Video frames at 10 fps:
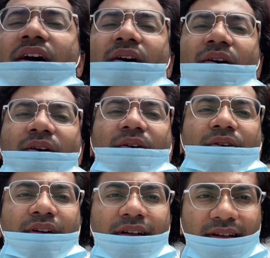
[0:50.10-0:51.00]
और
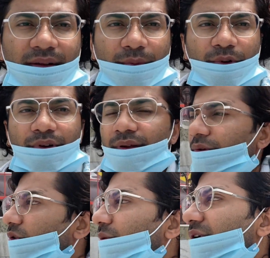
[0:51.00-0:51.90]
हम लोगों ने अभी
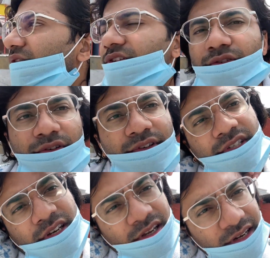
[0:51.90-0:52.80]
कोई ब्रेकफास्ट
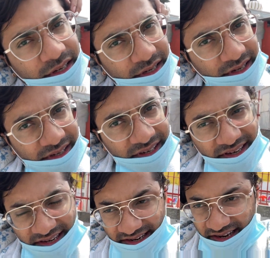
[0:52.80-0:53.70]
ब्रेकफास्ट किया नहीं है
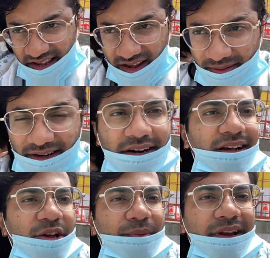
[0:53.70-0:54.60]
हमारा लड़का
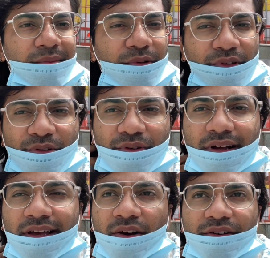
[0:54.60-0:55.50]
भी पानी में उतर चुका
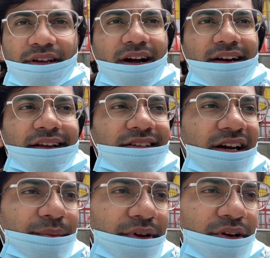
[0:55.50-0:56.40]
है और ये घाट है जहाँ
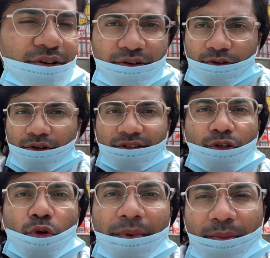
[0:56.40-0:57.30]
पे ना इन्होंने थोड़ा सा
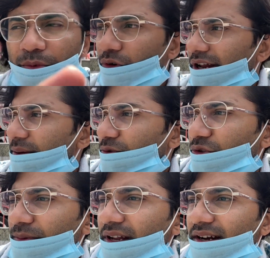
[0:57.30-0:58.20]
स्विमिंग पूल टाइप्स कुछ
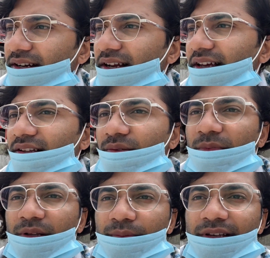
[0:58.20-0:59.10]
बना रखा है
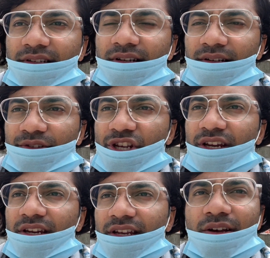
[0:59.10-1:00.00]
मतलब ऐसे ना चेन
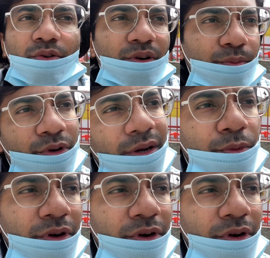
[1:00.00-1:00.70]
नहीं है उन्होंने पूरा पूरा